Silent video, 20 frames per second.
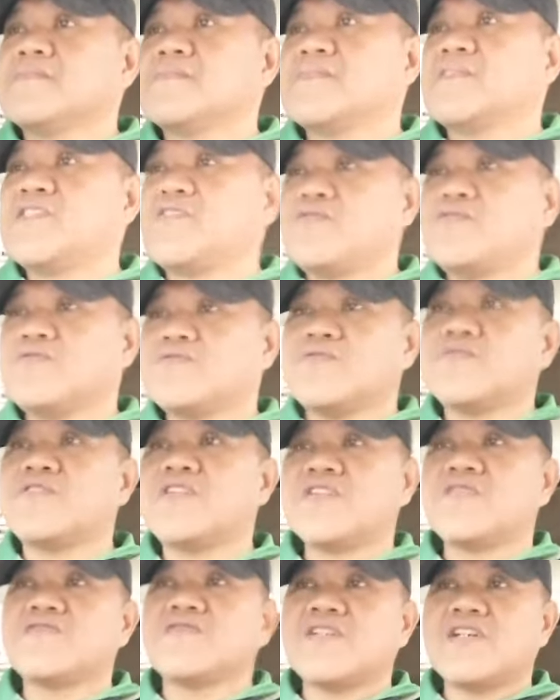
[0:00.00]

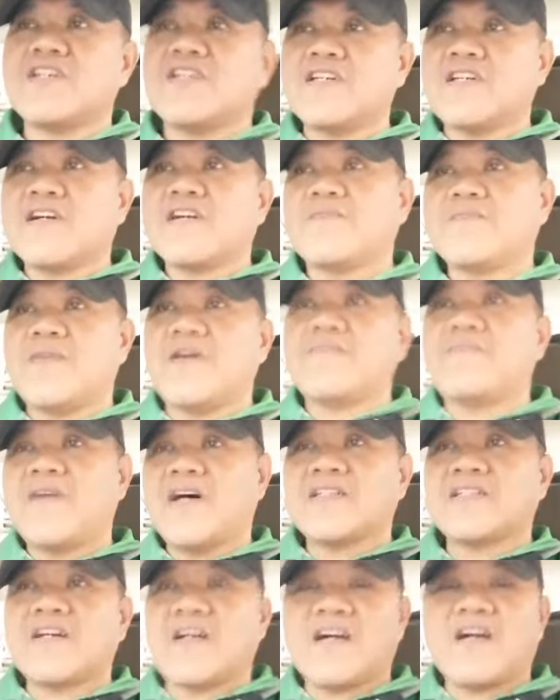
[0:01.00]
tinuturing ko na rin na
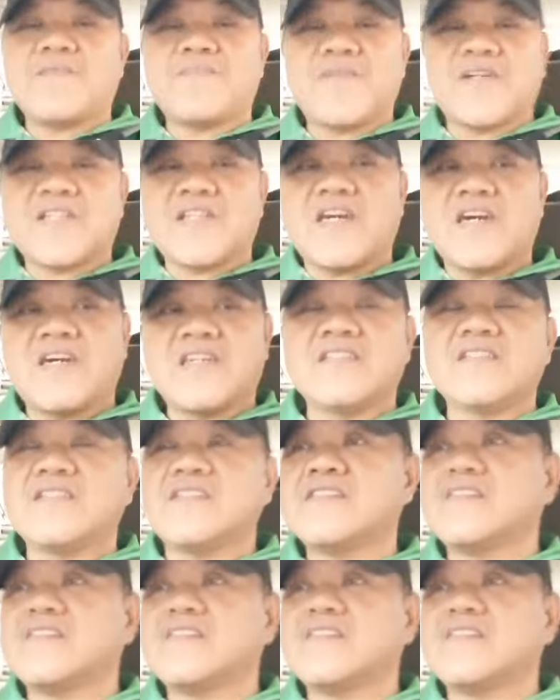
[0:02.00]
kababatang kapatid